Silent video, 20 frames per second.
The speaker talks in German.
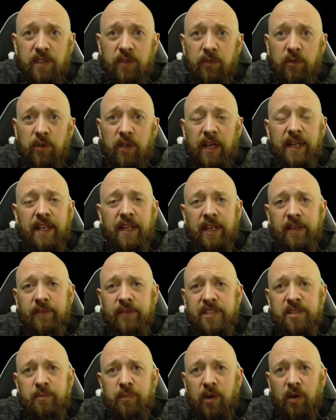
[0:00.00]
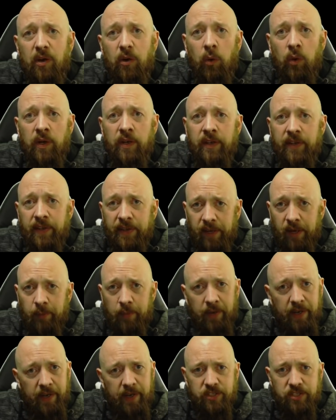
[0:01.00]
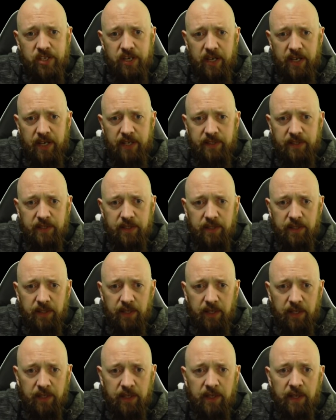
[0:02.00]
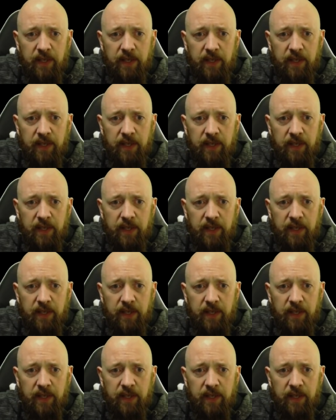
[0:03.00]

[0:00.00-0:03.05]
ja, wo einer irgendwelche Parolen in die Kamera schreit. Ja,